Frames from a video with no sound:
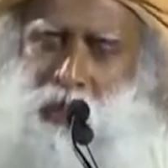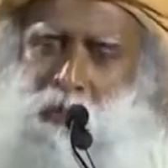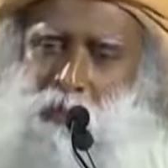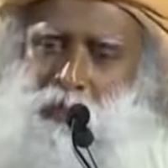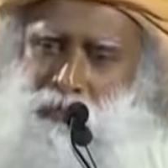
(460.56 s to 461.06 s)
и
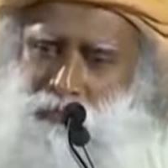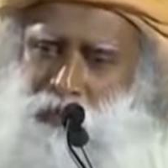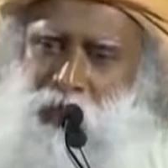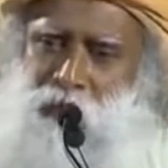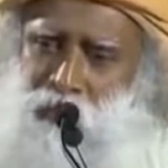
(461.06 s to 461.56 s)

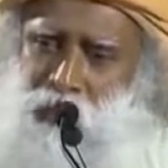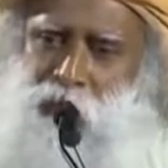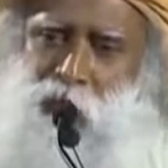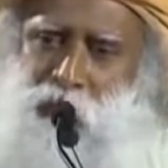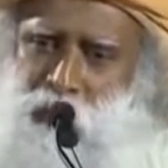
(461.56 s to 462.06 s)
положила на пять
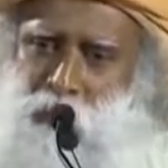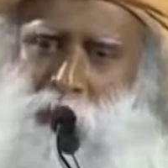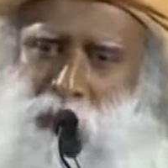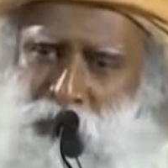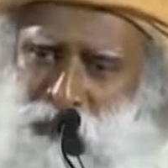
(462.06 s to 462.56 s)
ложек
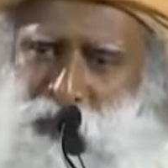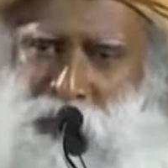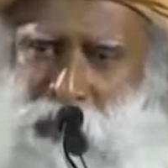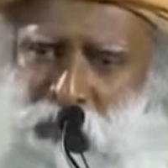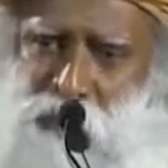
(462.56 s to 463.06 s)
больше
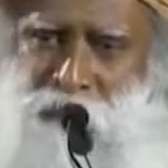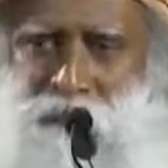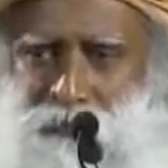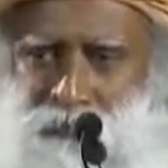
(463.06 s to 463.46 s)
перца чили.